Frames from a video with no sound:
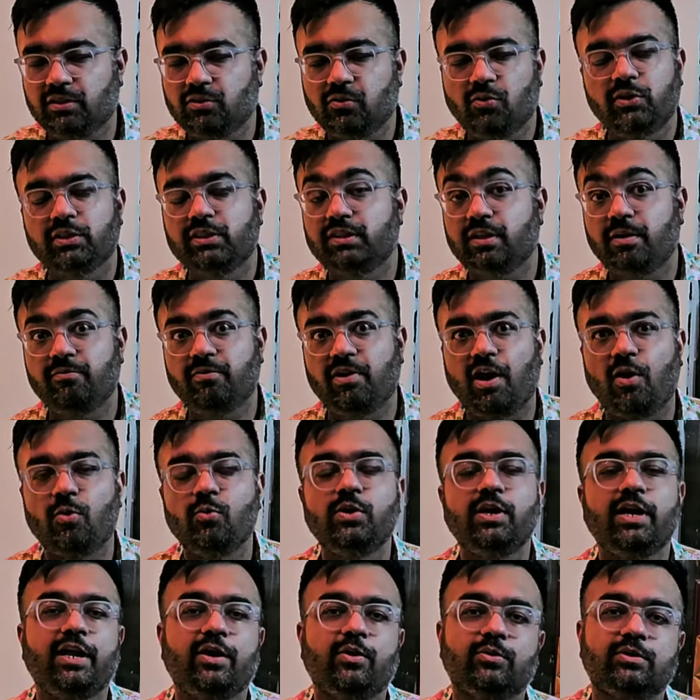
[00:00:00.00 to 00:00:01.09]
लाउड नहीं रहता
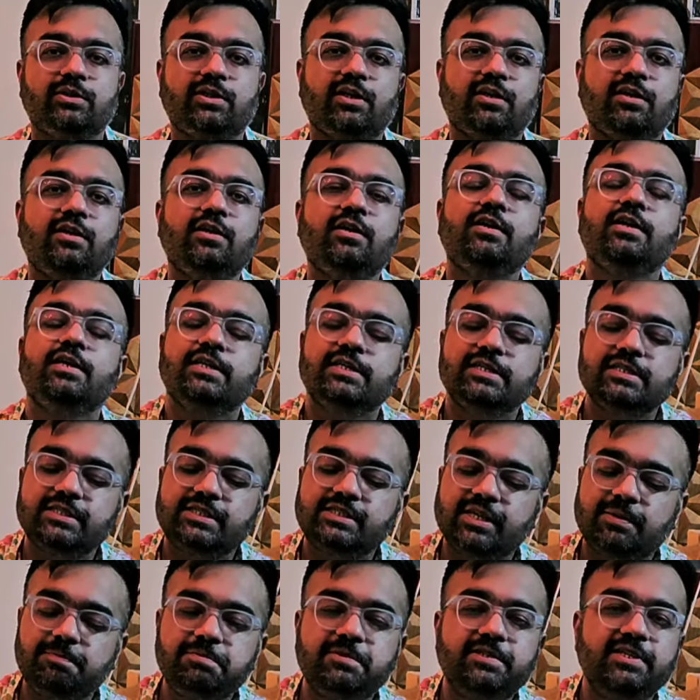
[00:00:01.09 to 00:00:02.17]
सबसे
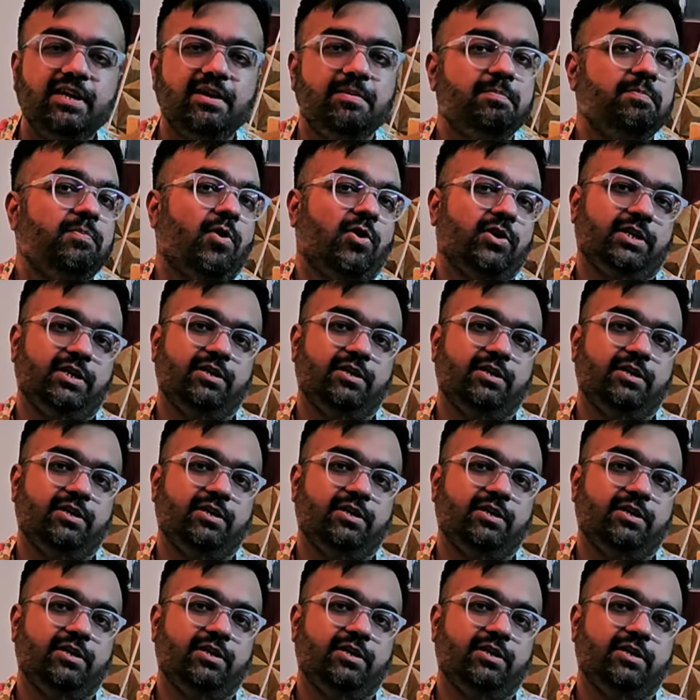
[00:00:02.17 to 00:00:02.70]
इम्पॉर्टेंट बात